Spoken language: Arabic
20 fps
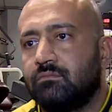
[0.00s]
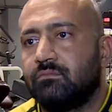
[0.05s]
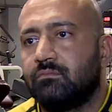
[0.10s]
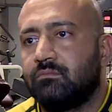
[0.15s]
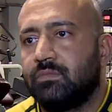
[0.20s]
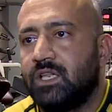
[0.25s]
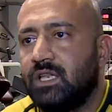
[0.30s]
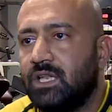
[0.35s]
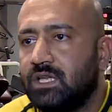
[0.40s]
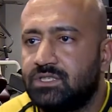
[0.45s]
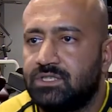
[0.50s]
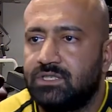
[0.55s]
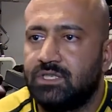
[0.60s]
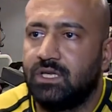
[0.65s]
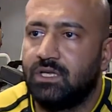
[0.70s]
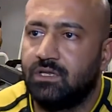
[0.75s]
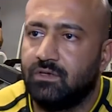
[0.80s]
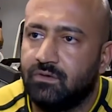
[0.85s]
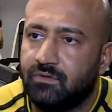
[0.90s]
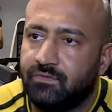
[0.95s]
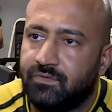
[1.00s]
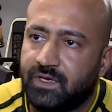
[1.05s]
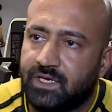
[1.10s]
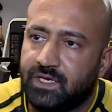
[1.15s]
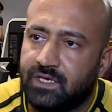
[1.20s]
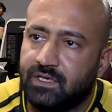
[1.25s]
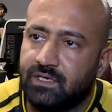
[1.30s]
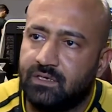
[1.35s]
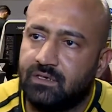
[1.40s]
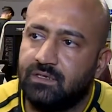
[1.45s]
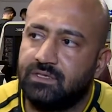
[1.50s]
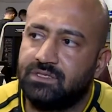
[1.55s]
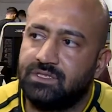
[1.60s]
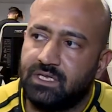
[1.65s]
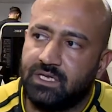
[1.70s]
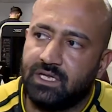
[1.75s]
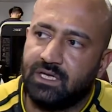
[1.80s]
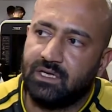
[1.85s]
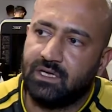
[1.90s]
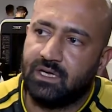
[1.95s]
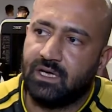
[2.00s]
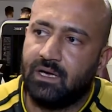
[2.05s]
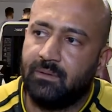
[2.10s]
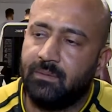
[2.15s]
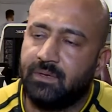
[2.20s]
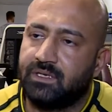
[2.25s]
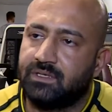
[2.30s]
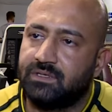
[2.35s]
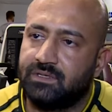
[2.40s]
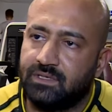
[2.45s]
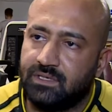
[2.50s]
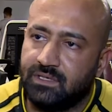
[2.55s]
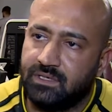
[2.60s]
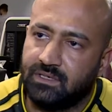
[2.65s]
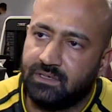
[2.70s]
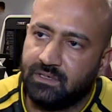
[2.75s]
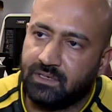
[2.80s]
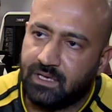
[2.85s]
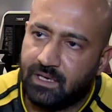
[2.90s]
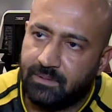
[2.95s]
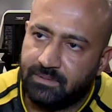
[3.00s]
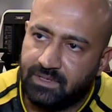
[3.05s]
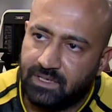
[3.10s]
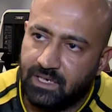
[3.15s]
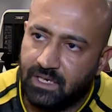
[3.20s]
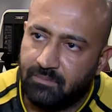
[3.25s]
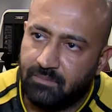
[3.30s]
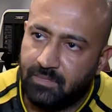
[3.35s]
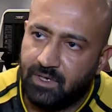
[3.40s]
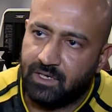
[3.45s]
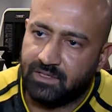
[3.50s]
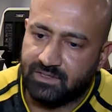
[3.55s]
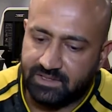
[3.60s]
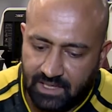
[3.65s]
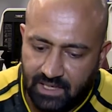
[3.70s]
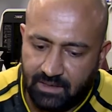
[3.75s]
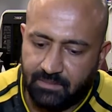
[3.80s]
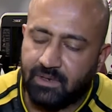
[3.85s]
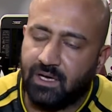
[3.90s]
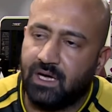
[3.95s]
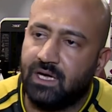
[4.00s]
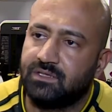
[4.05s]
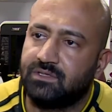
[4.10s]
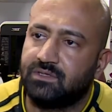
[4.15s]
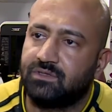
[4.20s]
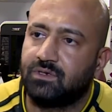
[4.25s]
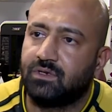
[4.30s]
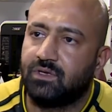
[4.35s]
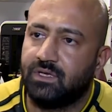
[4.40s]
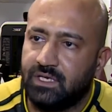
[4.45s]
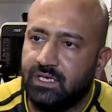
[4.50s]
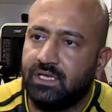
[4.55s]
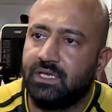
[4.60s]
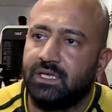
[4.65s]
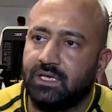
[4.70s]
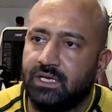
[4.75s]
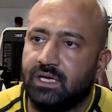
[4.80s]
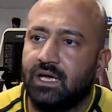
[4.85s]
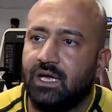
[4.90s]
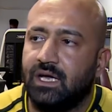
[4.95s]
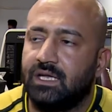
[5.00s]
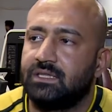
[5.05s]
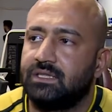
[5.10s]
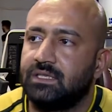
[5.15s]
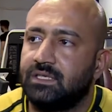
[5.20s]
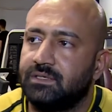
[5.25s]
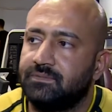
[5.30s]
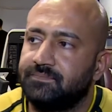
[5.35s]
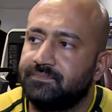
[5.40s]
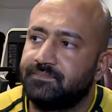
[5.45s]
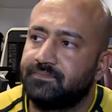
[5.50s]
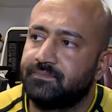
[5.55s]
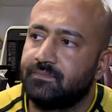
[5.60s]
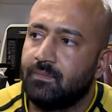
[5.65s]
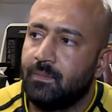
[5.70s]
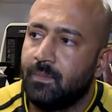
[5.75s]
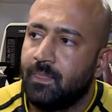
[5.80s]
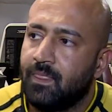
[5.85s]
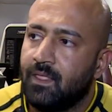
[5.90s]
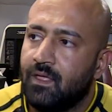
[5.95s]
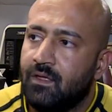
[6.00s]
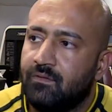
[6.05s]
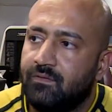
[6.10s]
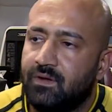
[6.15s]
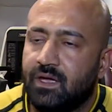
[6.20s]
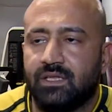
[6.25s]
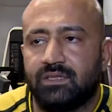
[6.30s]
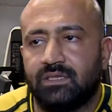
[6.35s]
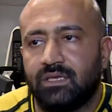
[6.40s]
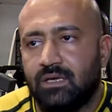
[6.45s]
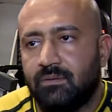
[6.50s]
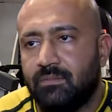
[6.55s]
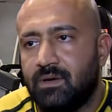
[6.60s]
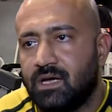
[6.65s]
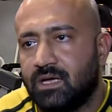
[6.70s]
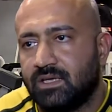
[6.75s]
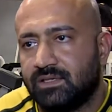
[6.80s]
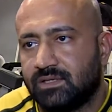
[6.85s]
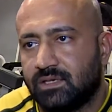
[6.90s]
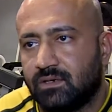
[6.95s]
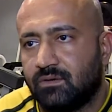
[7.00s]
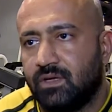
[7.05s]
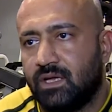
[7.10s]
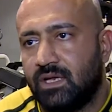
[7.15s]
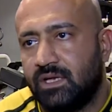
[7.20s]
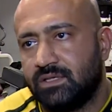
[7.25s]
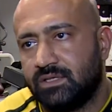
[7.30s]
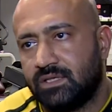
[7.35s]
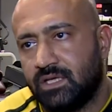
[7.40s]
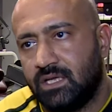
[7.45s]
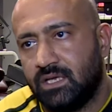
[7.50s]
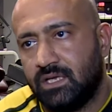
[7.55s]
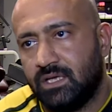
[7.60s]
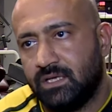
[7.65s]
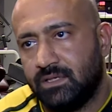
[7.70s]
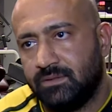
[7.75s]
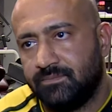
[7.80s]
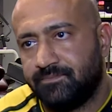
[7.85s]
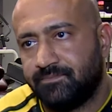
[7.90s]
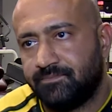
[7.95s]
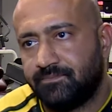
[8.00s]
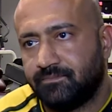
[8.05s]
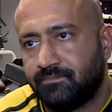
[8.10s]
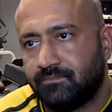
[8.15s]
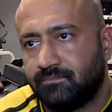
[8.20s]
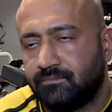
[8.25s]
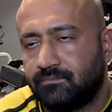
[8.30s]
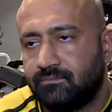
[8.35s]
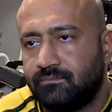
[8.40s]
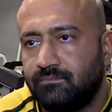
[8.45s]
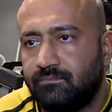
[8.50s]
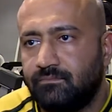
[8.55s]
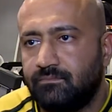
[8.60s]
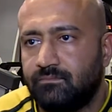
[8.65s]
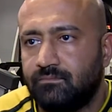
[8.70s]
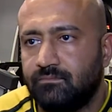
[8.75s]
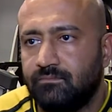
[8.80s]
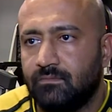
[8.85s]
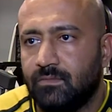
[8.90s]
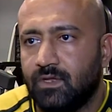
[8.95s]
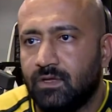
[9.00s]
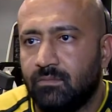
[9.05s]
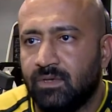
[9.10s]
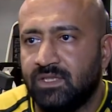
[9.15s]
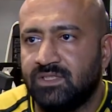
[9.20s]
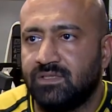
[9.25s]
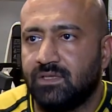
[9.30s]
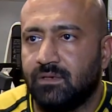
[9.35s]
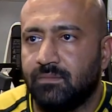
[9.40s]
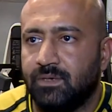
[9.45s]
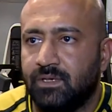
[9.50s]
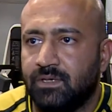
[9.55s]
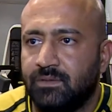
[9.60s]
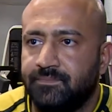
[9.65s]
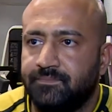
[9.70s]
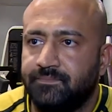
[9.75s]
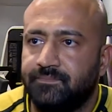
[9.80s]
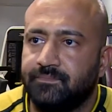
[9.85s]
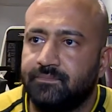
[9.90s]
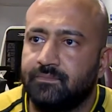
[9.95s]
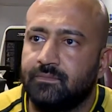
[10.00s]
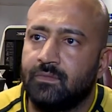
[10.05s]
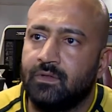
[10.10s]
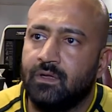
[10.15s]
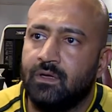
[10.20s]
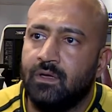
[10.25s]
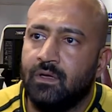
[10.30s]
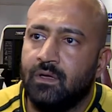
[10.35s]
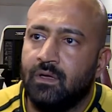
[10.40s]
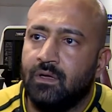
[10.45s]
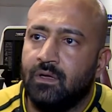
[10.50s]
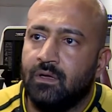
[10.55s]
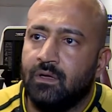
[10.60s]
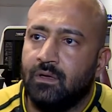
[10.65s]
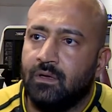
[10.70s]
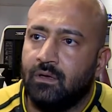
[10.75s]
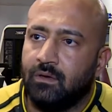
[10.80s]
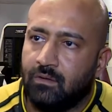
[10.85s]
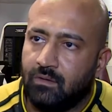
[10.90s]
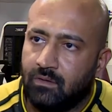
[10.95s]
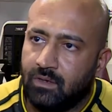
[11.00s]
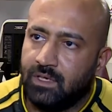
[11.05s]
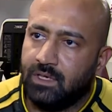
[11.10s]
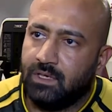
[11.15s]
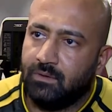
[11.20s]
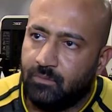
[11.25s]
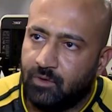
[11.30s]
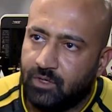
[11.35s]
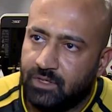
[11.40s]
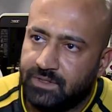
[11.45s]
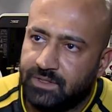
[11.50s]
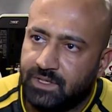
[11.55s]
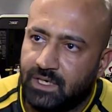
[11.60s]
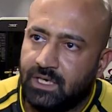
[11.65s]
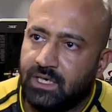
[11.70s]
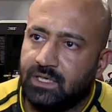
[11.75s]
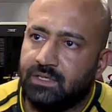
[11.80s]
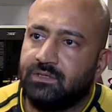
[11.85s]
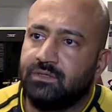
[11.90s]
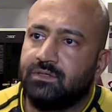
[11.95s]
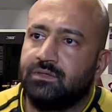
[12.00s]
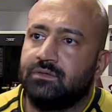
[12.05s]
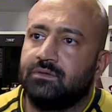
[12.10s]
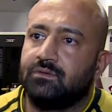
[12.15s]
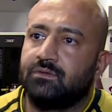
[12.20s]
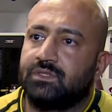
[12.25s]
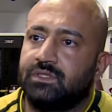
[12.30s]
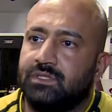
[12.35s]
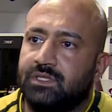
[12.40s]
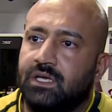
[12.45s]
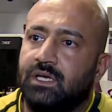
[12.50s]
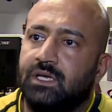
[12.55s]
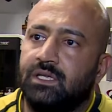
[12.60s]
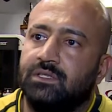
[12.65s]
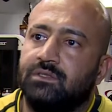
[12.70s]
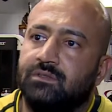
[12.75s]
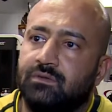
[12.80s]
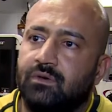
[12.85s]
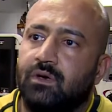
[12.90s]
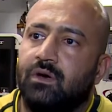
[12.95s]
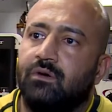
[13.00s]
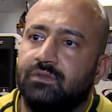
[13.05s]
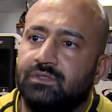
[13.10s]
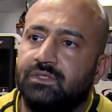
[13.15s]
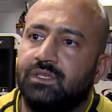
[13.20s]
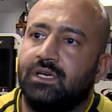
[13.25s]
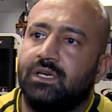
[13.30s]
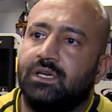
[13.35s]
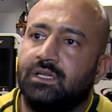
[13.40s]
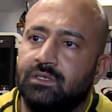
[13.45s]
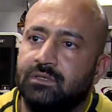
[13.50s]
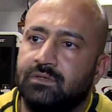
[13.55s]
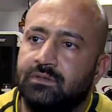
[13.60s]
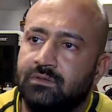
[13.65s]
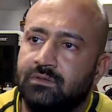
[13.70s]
بلشنا انه نفكر اجينا خابرت آه، كابتن عمار صاحب قاعه تروي اللي هي قاعتنا فخطيه ما قصر ويانا يعني انطانا مصطبه ومعدات وستاند واوزان